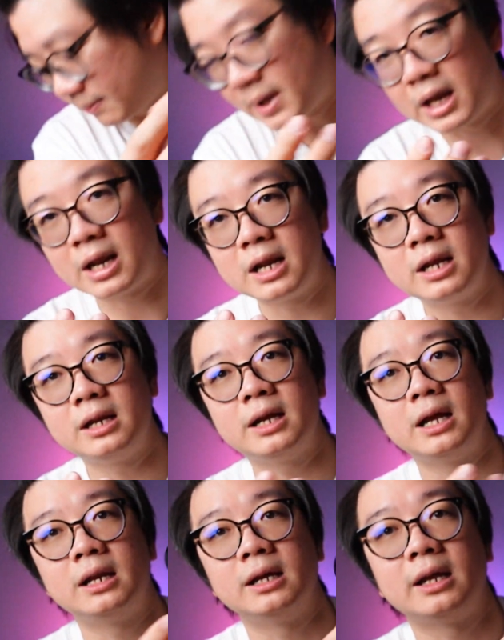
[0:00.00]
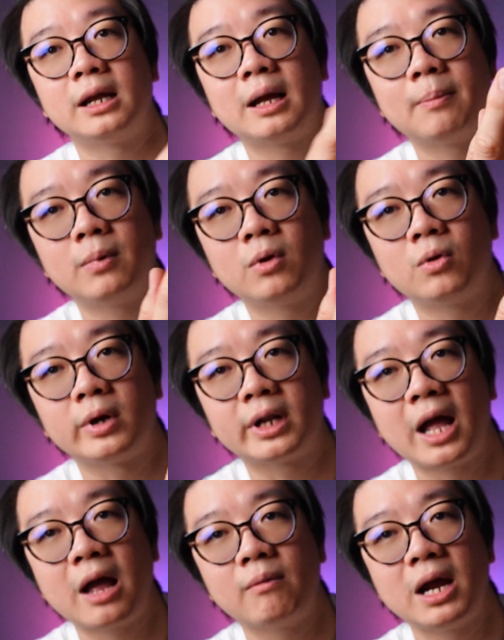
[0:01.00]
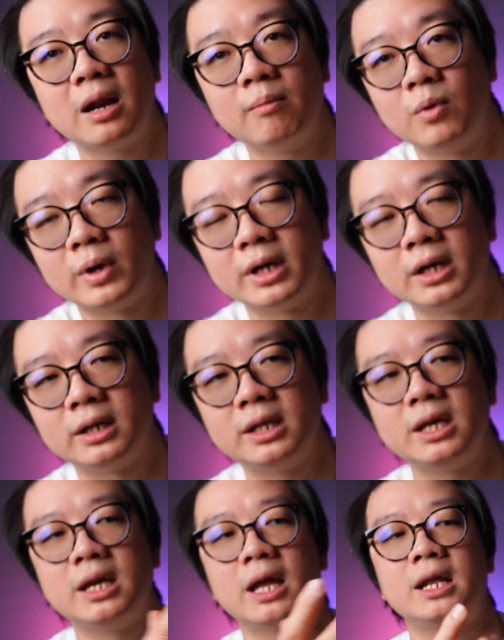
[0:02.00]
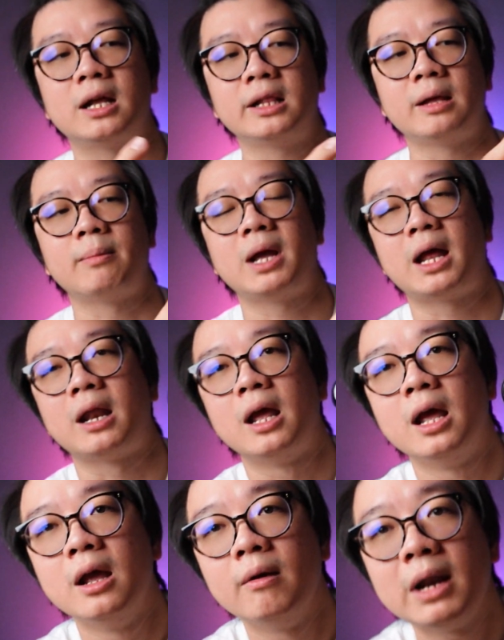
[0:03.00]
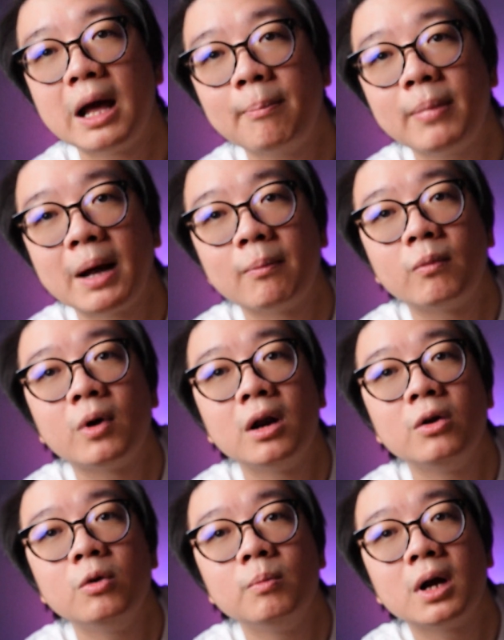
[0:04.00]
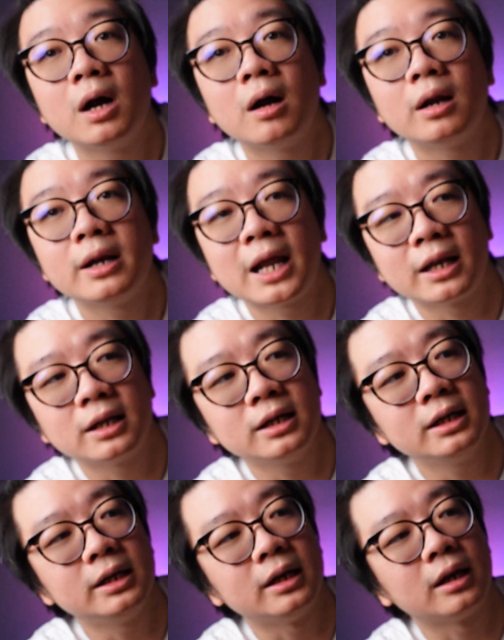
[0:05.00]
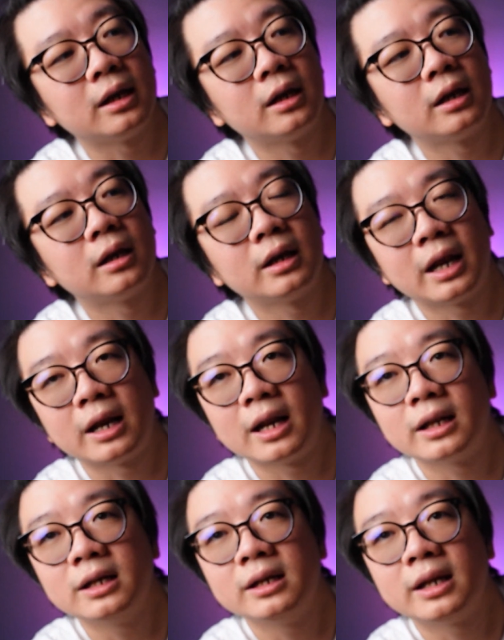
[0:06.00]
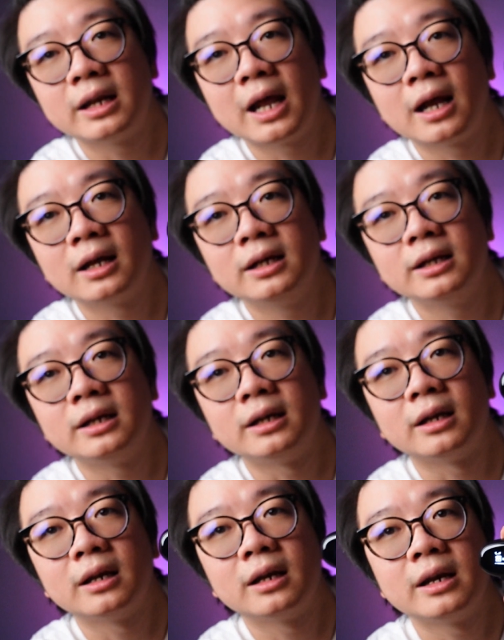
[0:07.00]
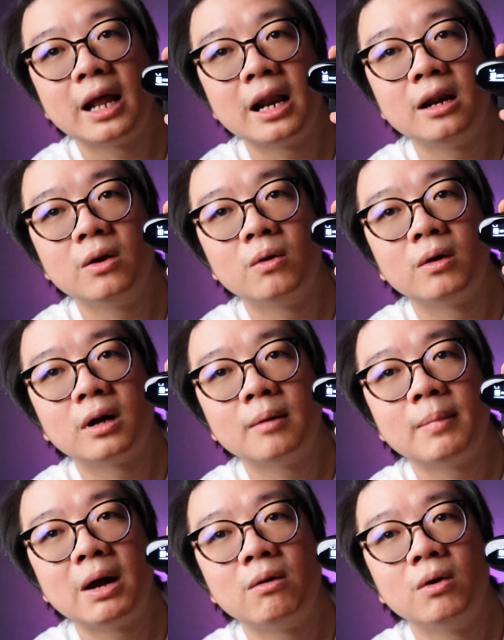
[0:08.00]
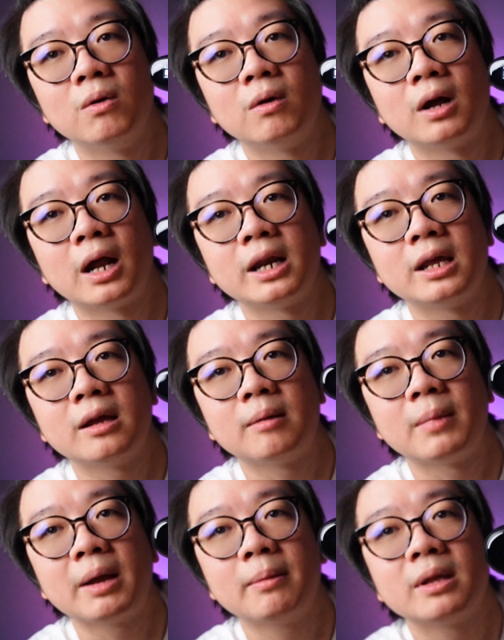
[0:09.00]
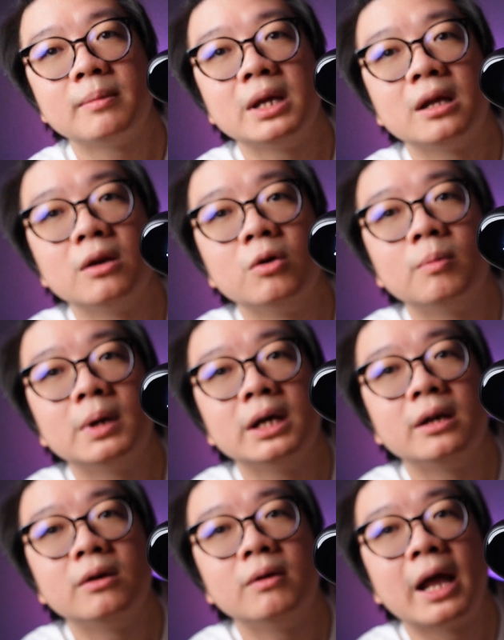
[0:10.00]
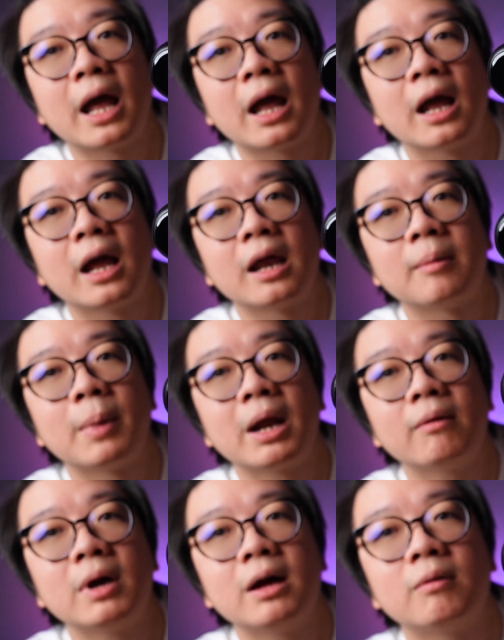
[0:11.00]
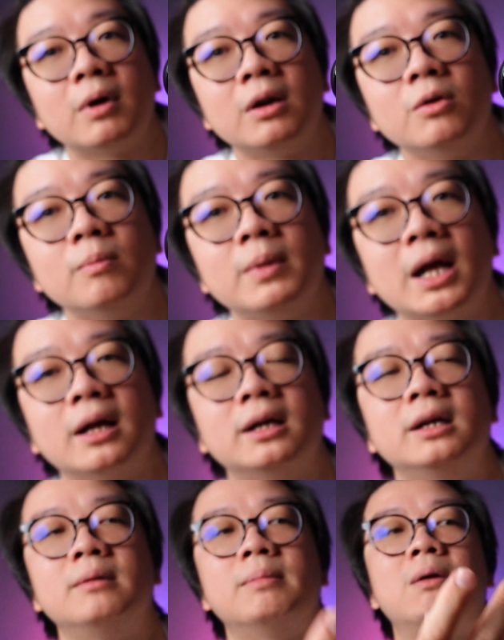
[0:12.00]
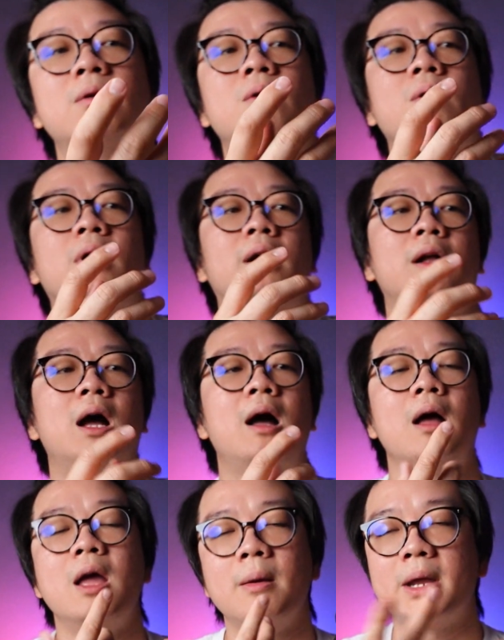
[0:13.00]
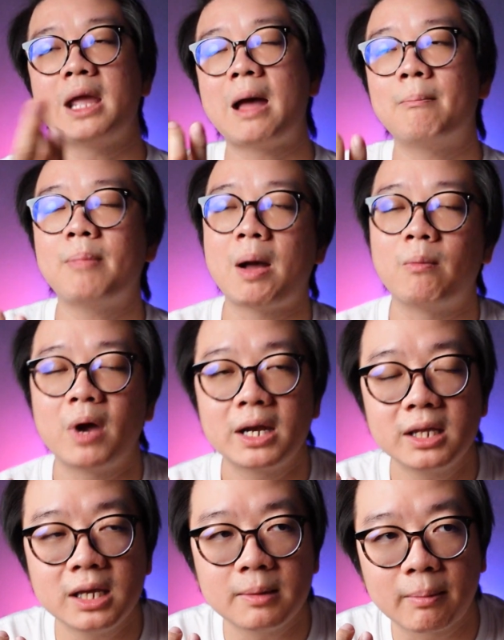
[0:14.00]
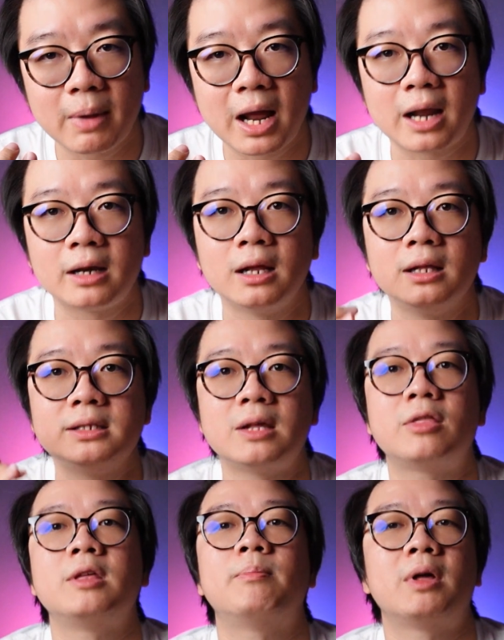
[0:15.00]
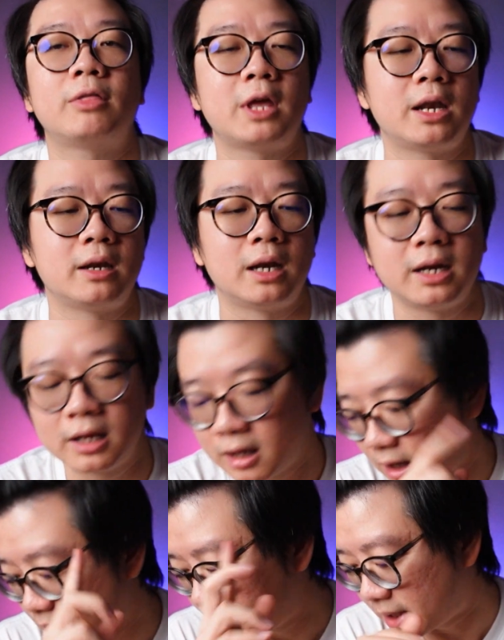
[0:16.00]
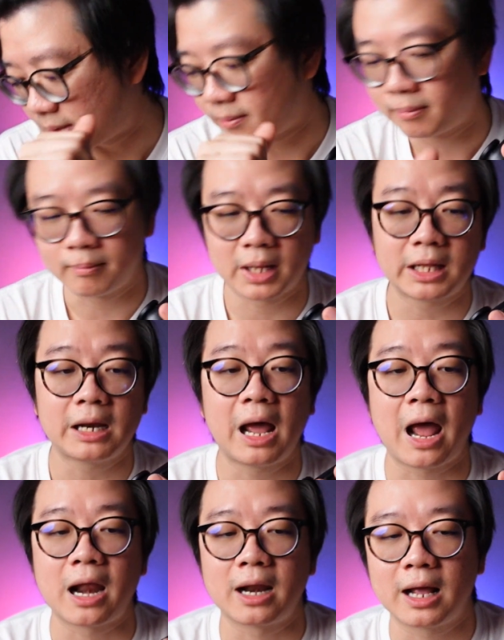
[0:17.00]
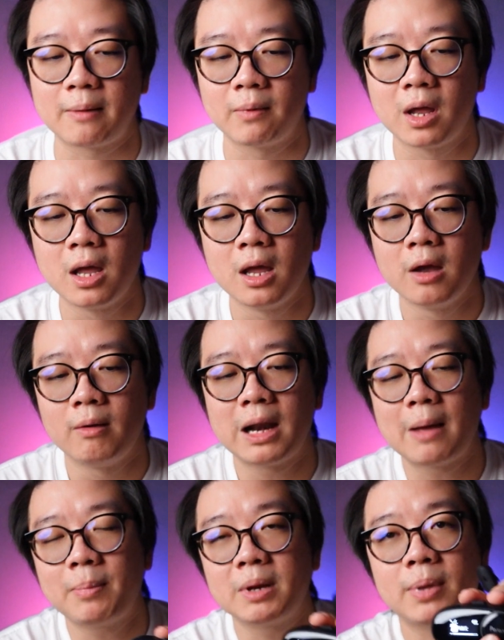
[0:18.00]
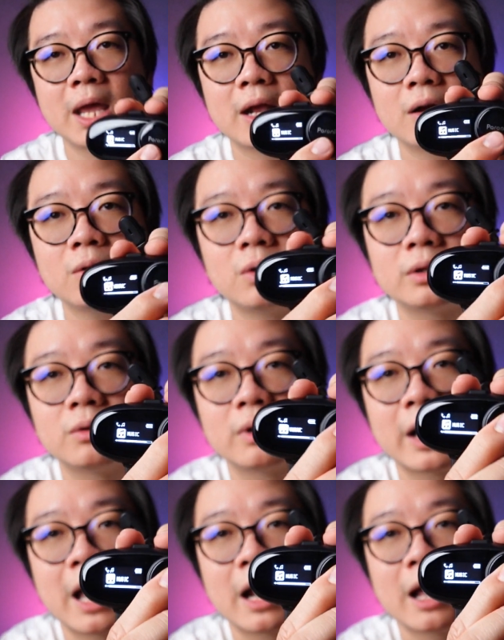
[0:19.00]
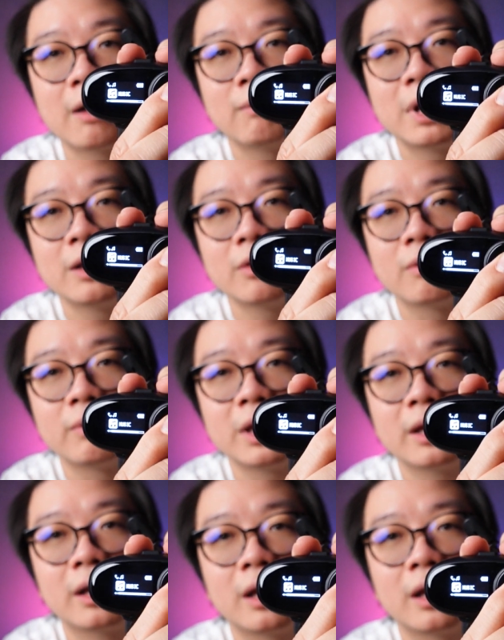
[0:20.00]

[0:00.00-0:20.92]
เปลี่ยนได้เรื่อยๆเลยนะครับกดค้างไว้แล้วหมุน1 ทีอันนี้ก็สามารถเวลาปรับวอลลุ่มก็ดันขึ้นเนี่ยดังขึ้นดันลงก็เบาลงนี่เห็นไหมมันจะมีรูปขึ้นด้วยเห็นไหมว่าวอลลุ่มดังขึ้นเบาลงก็พยายามปรับไว้ที่ประมาณ70% อันนี้ก็เป็นมาตรฐานนะครับเวลาปิดเพลงก็กดตรงกลางค้างไว้2 วิ